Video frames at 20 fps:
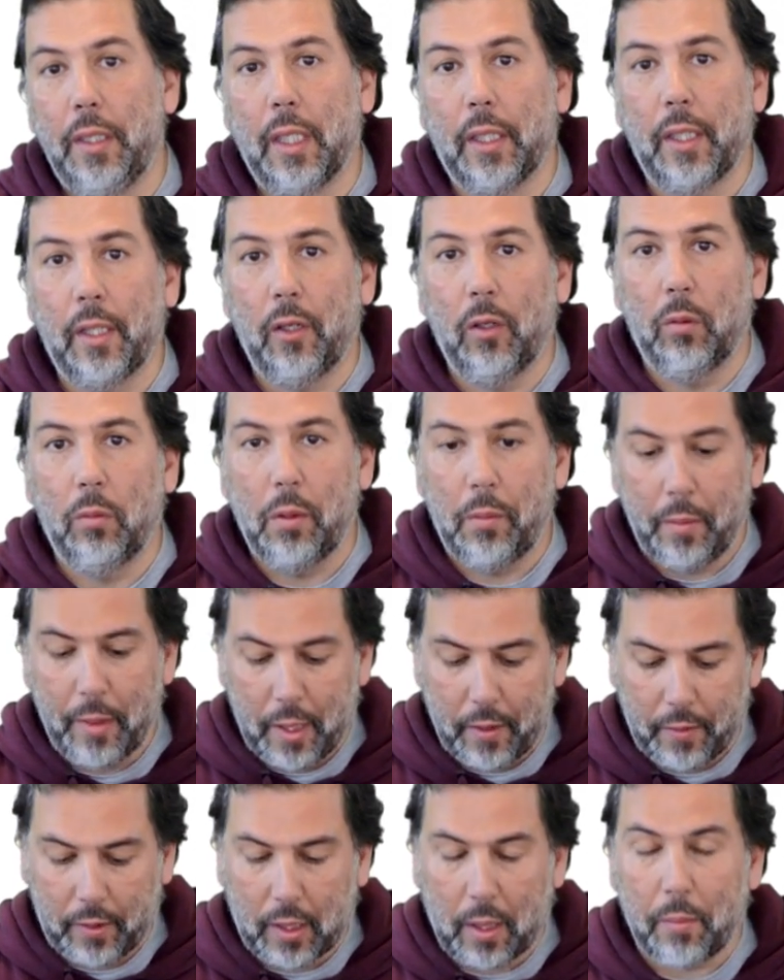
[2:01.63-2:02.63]
ya tengo mi
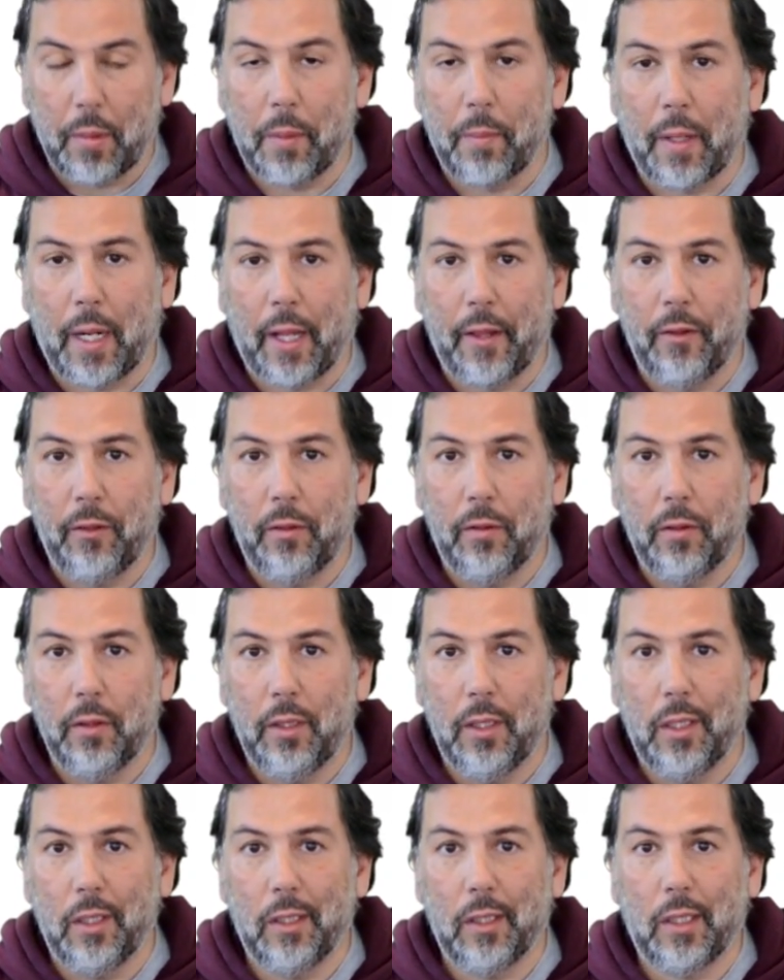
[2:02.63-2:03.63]
miniceta preparado
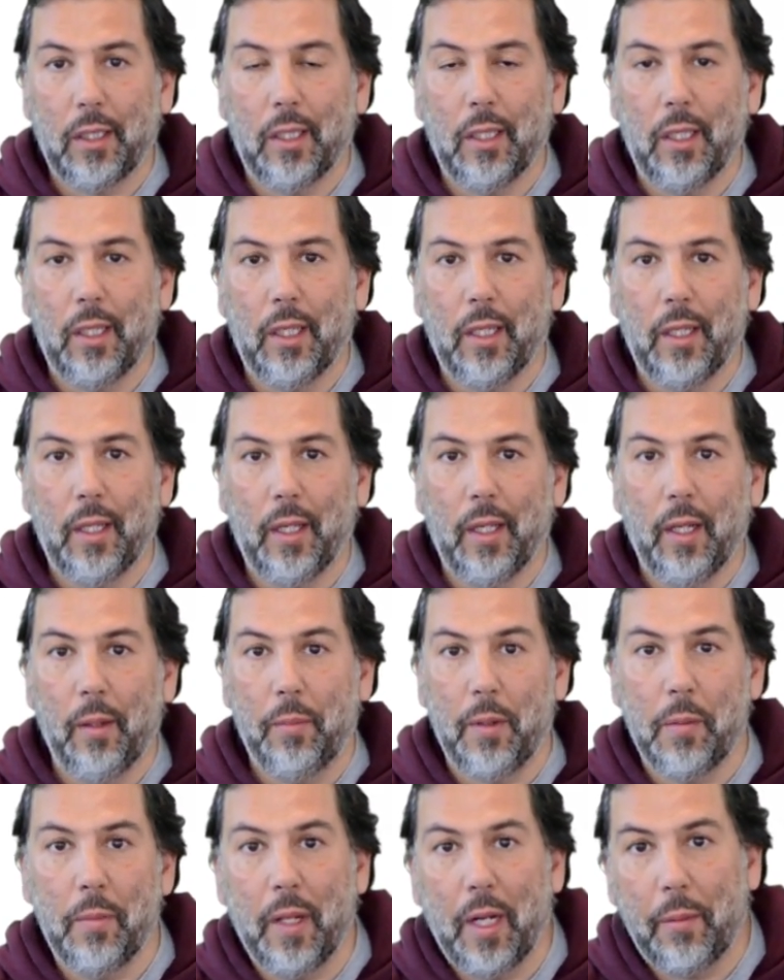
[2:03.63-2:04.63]
y es que el
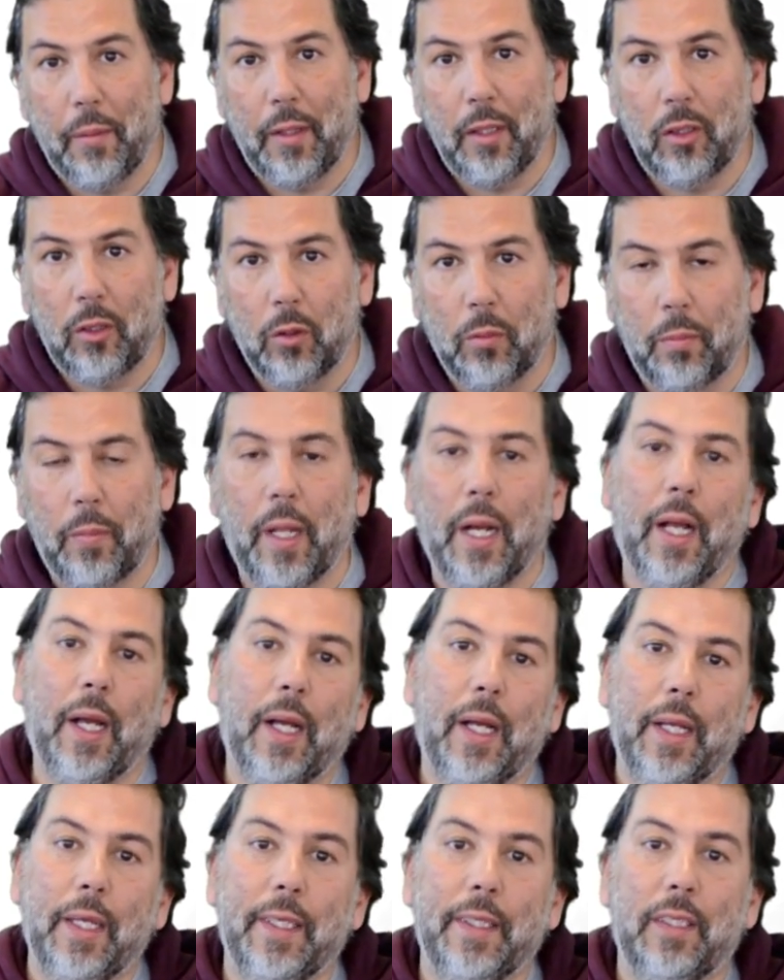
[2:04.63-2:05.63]
primer evento
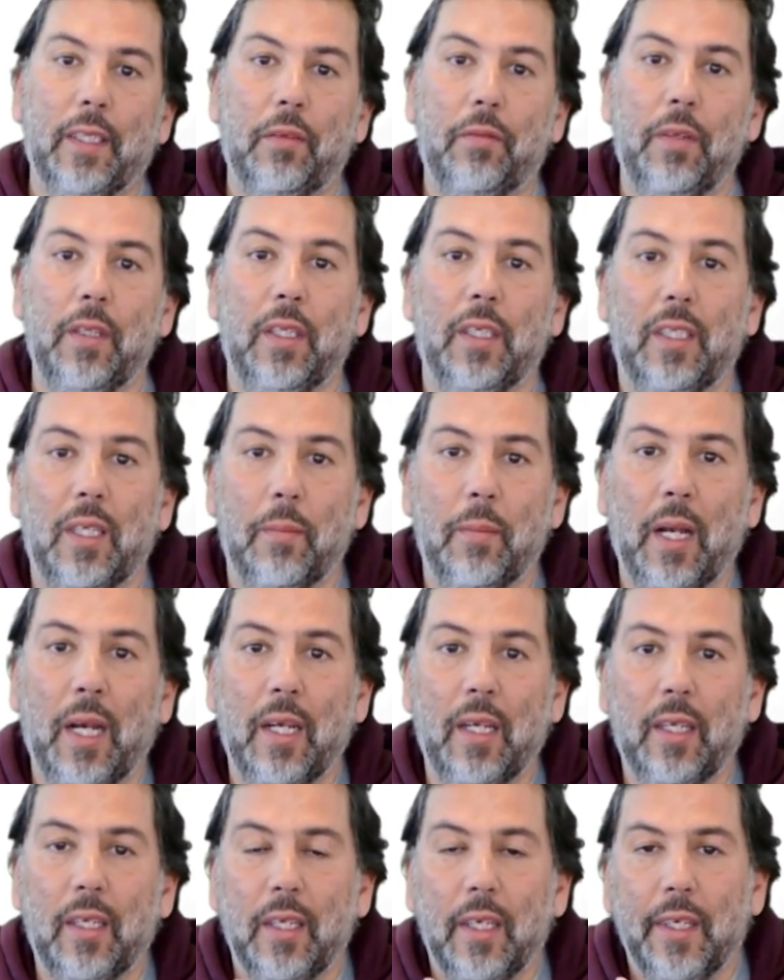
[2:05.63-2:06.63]
para este fin de
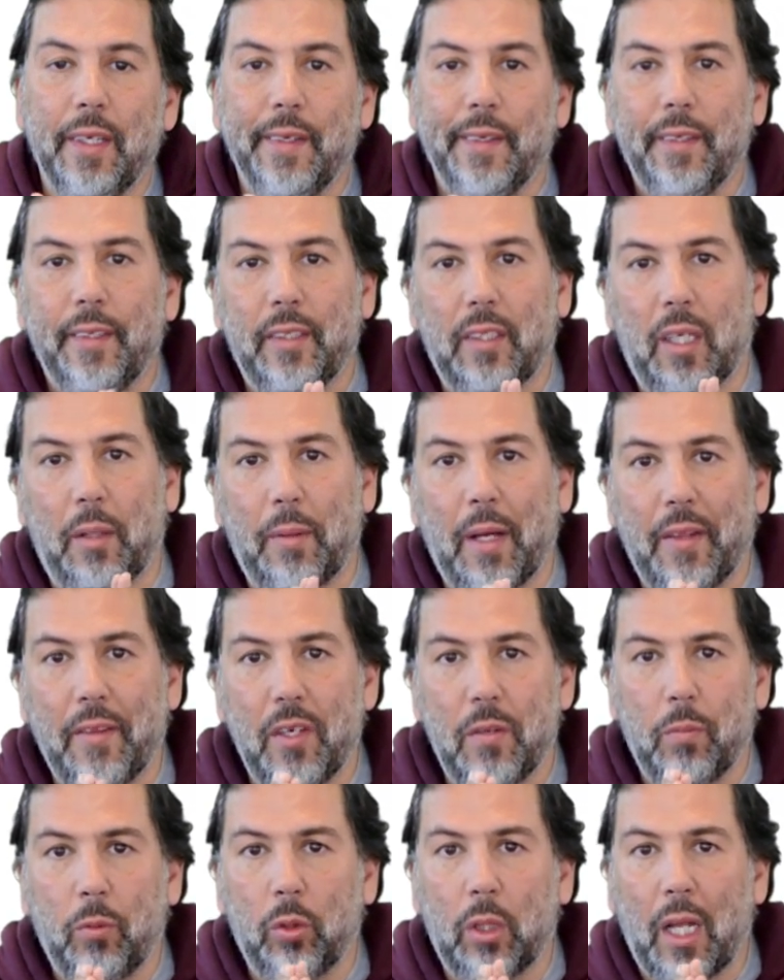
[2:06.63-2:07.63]
semana se va a
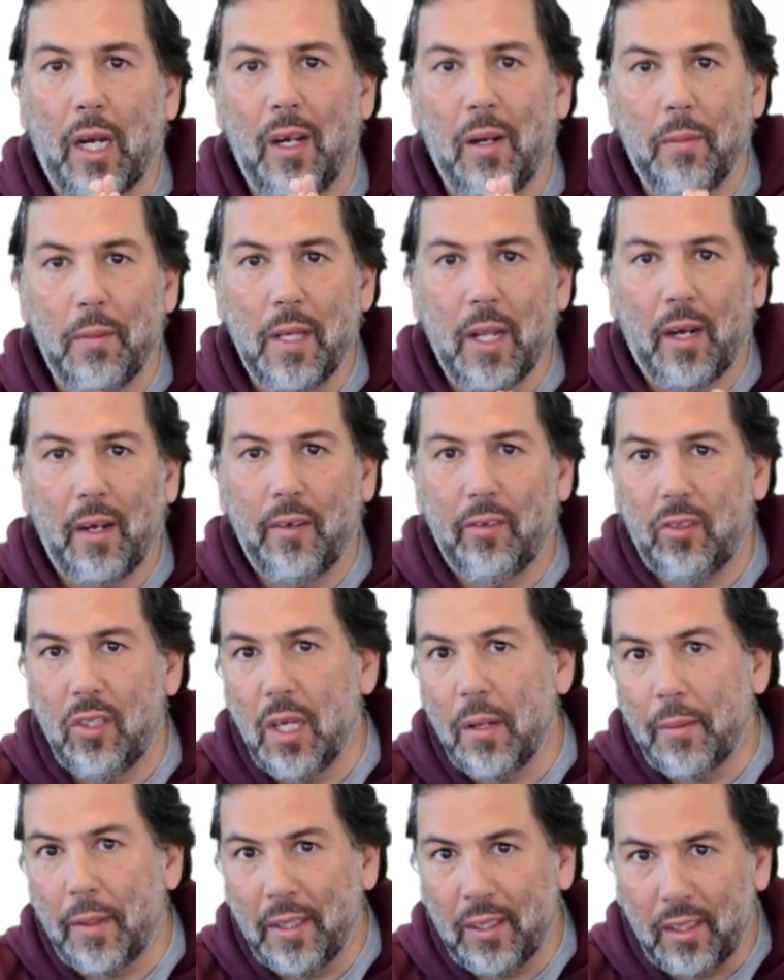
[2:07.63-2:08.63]
disputar el viernes
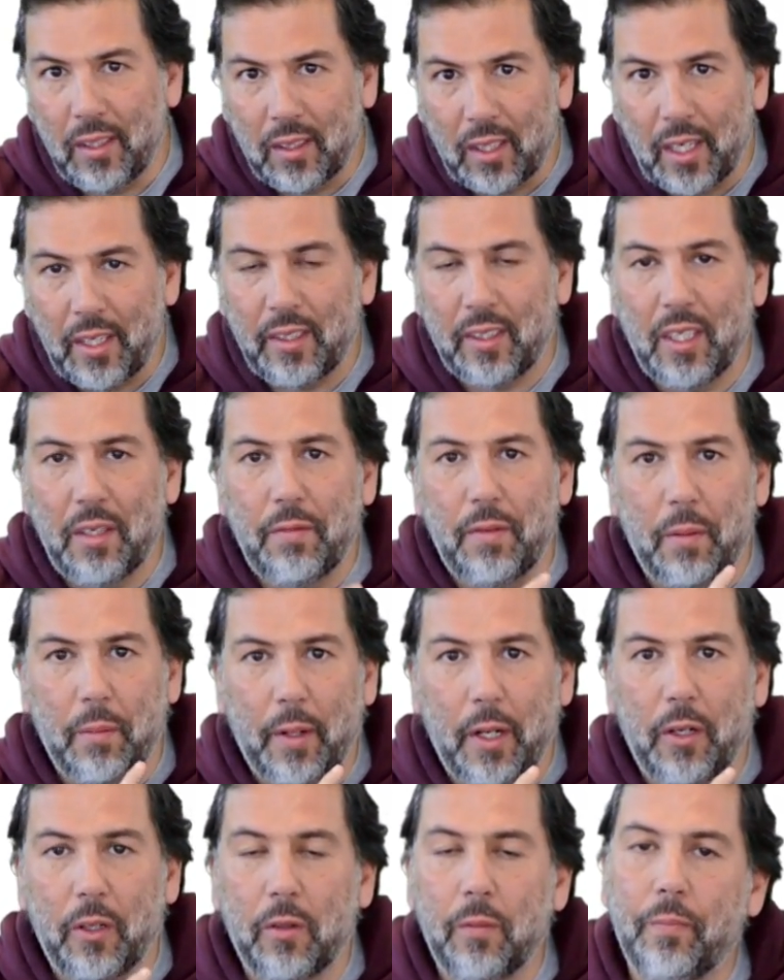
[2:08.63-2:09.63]
día 23 de
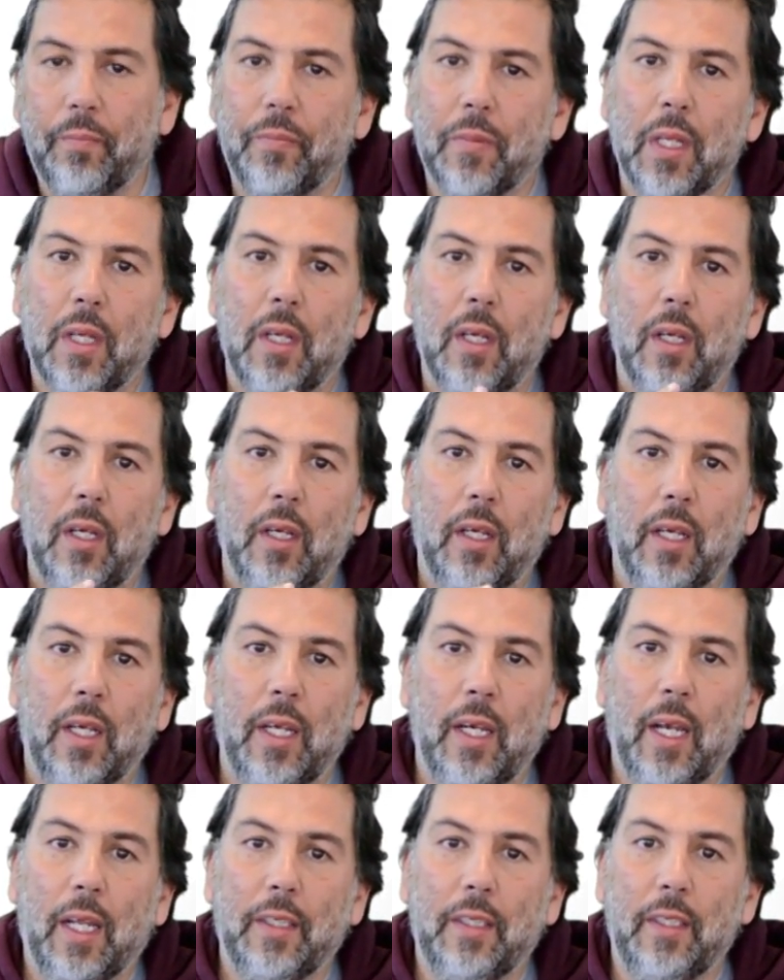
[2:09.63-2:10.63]
febrero
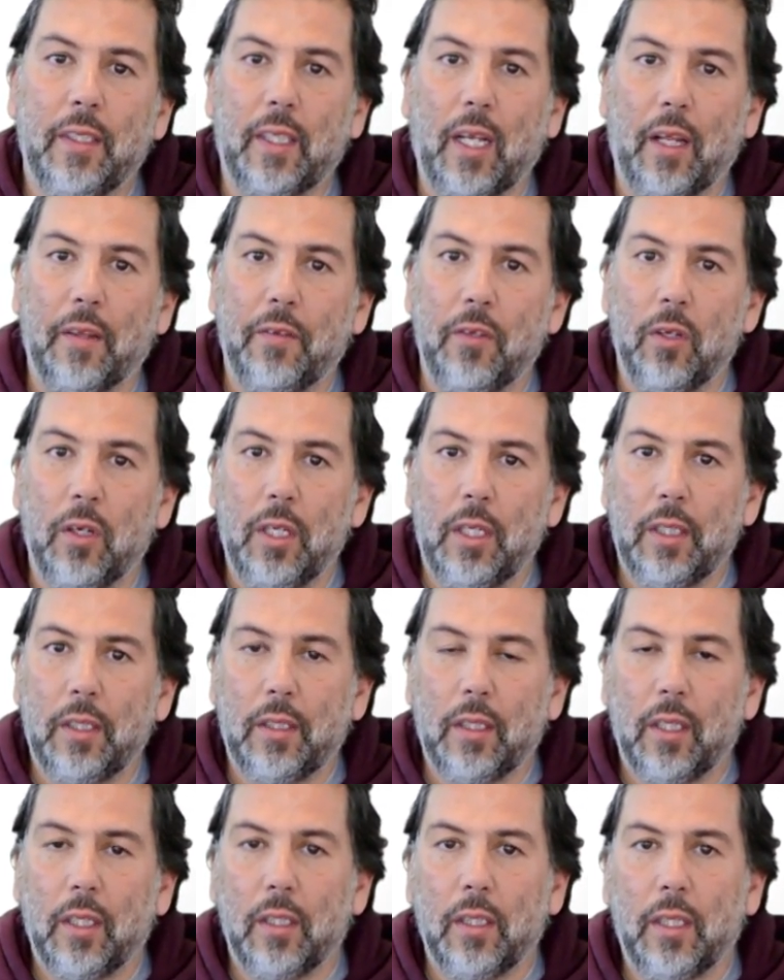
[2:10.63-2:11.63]
en las
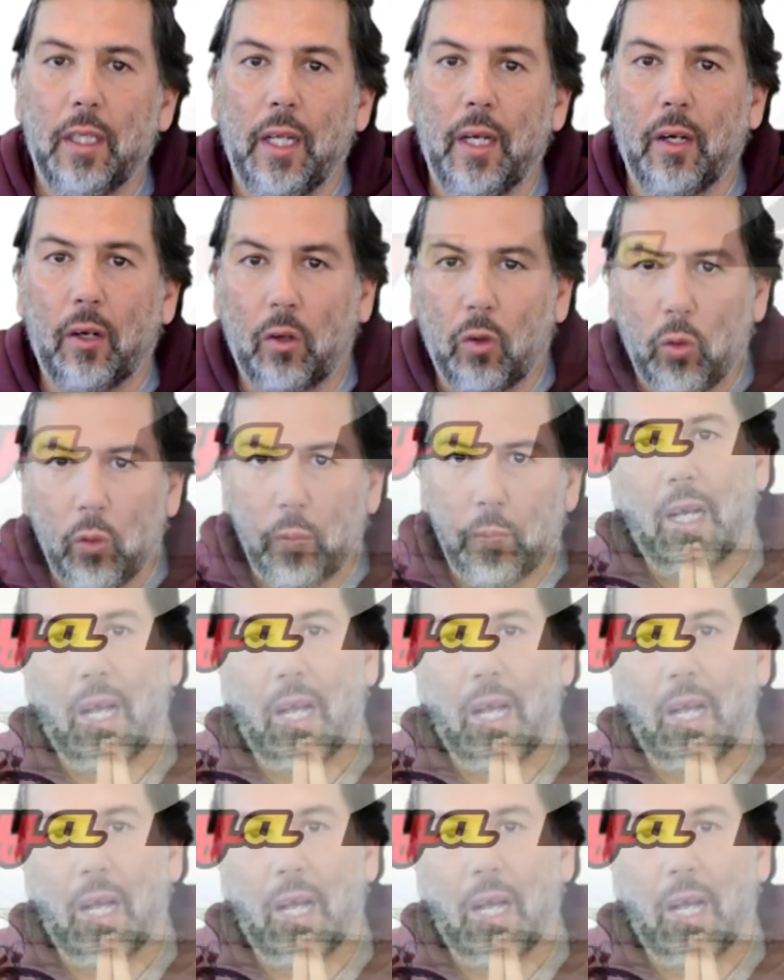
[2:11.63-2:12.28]
instalaciones del Club